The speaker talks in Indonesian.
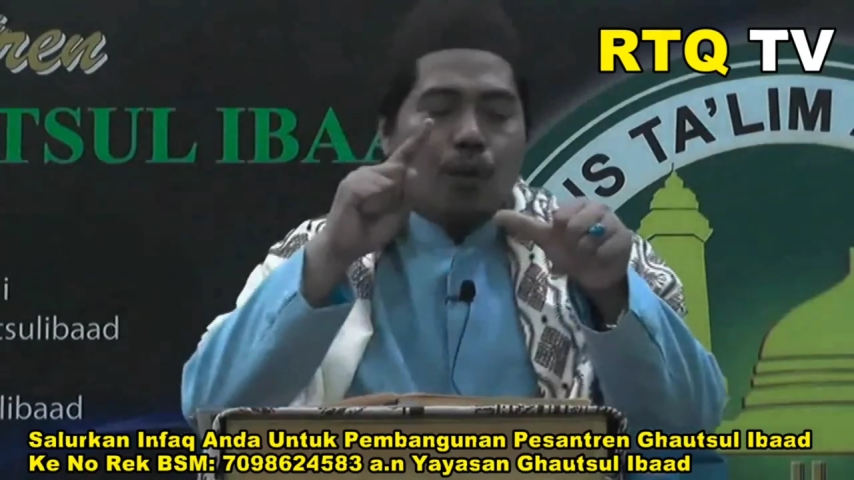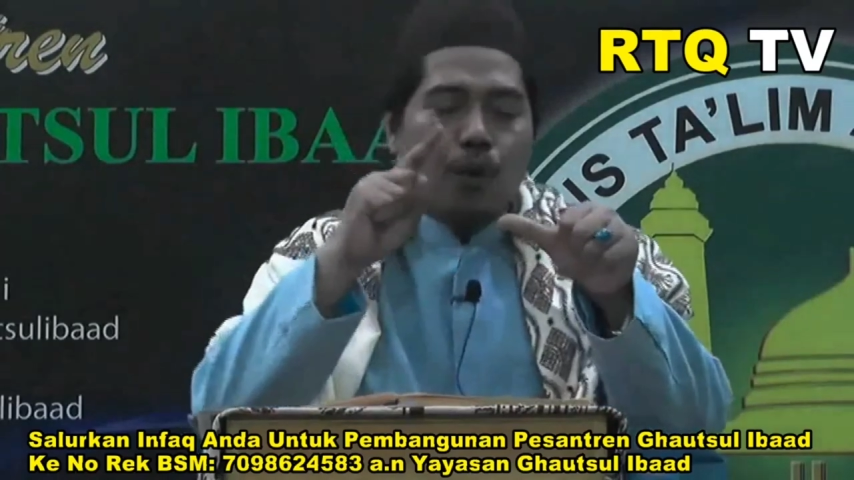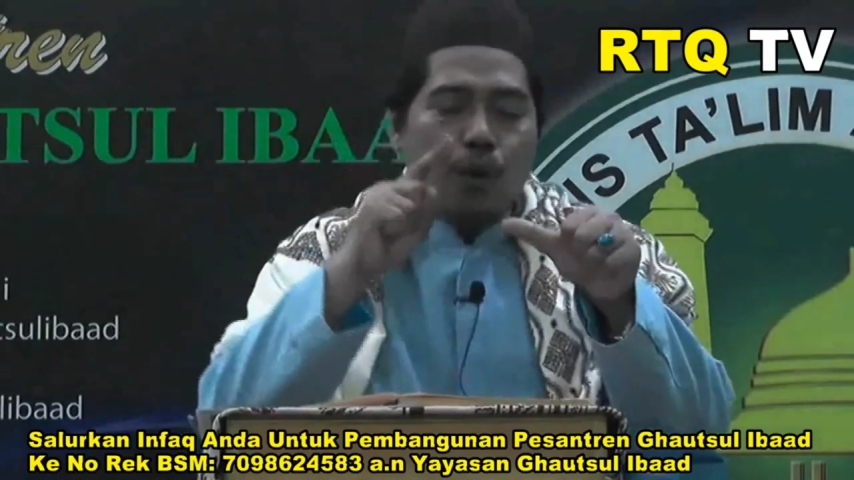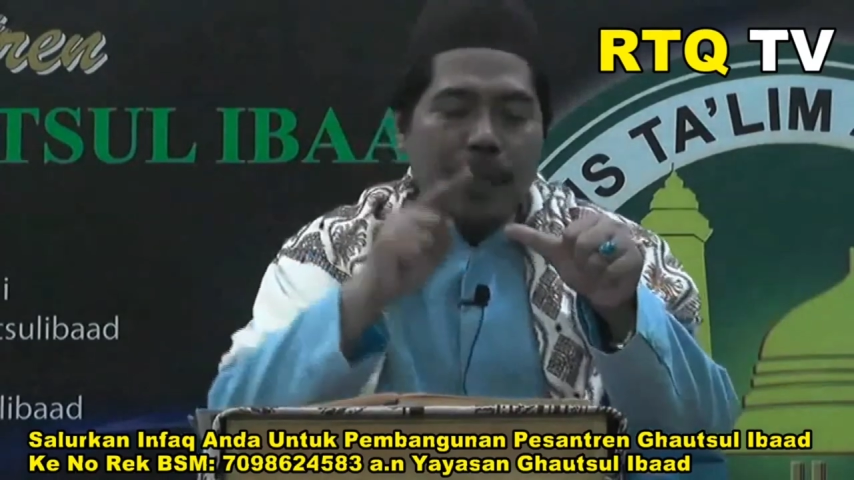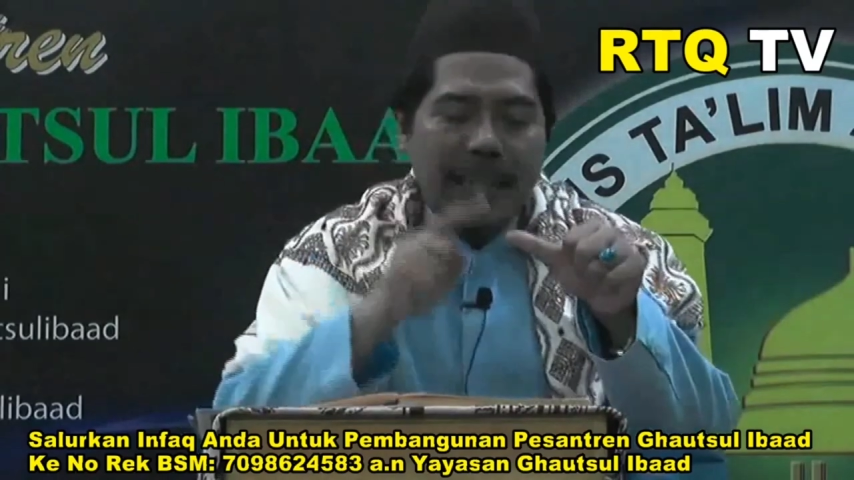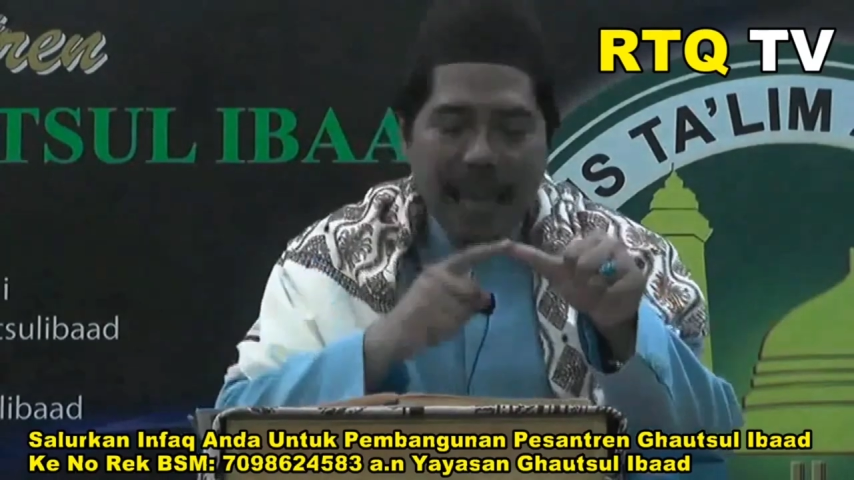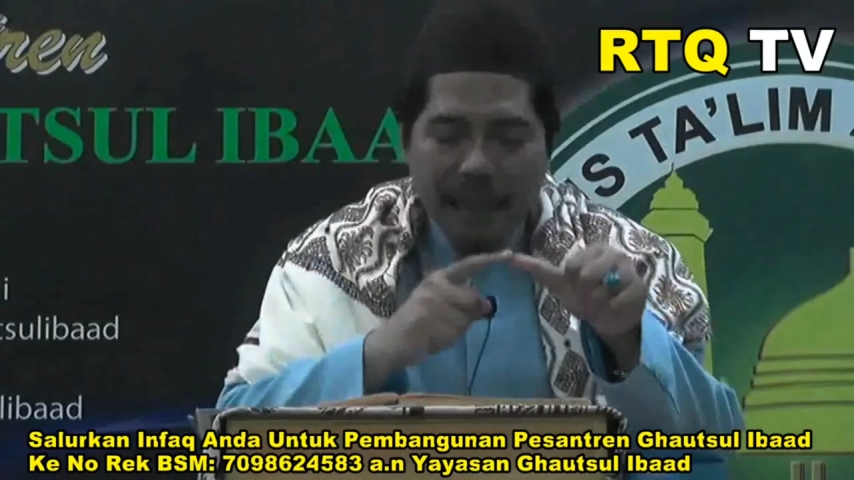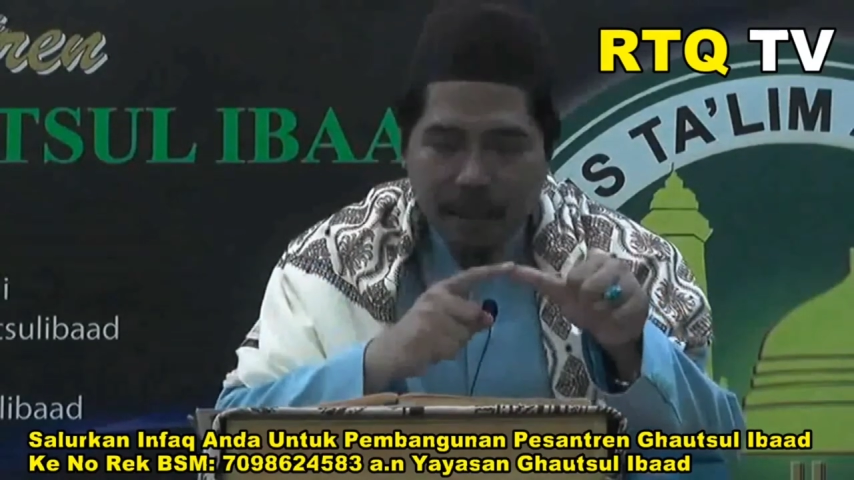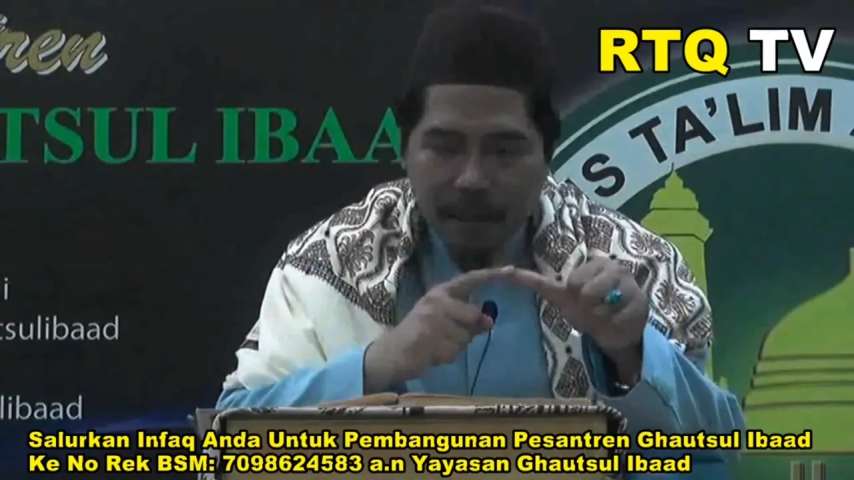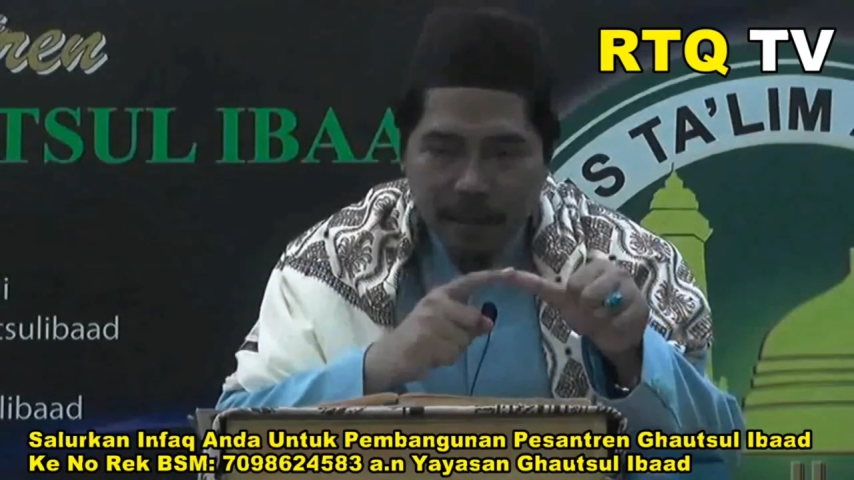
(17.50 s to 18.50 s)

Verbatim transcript: kudu niat